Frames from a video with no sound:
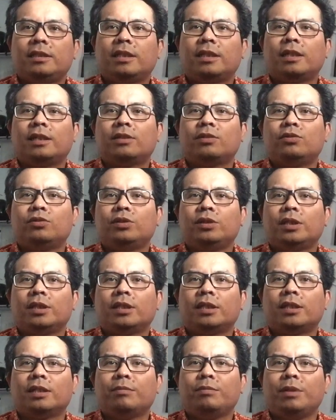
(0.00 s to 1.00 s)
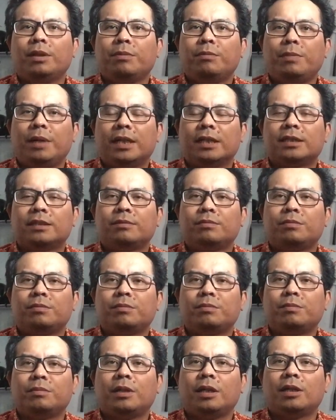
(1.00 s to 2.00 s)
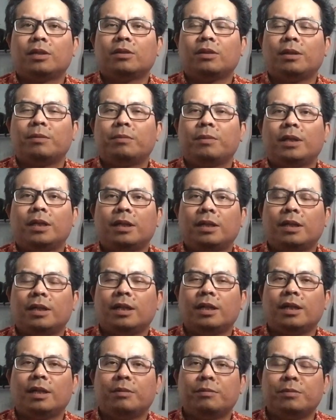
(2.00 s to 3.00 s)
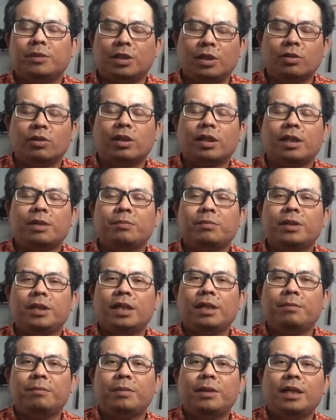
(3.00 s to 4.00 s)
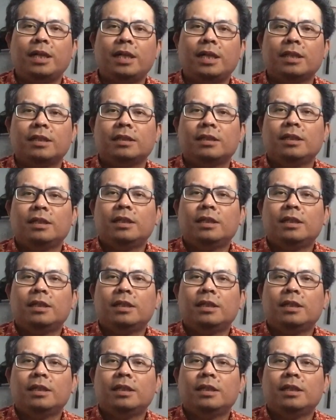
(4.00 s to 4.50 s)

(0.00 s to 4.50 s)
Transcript: yang ngakunya kita bebas apa uh, mengeluarkan pendapat,